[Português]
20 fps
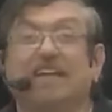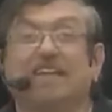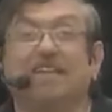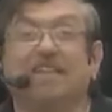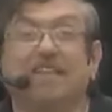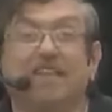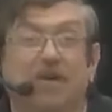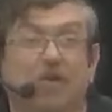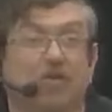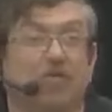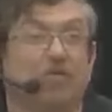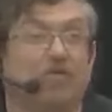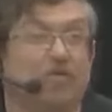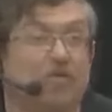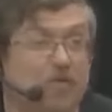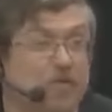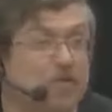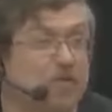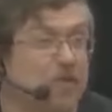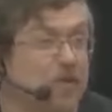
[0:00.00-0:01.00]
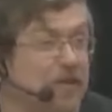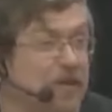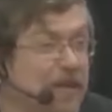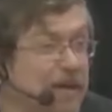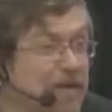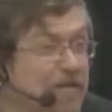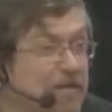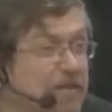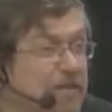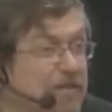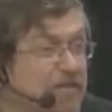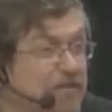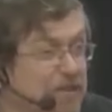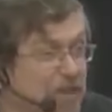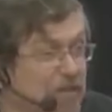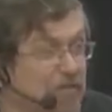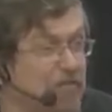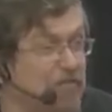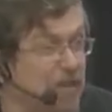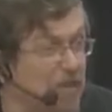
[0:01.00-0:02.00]
não funcionava de
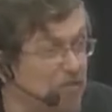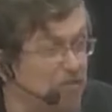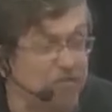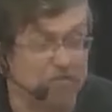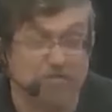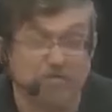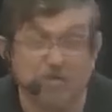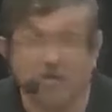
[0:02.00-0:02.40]
jeito nenhum.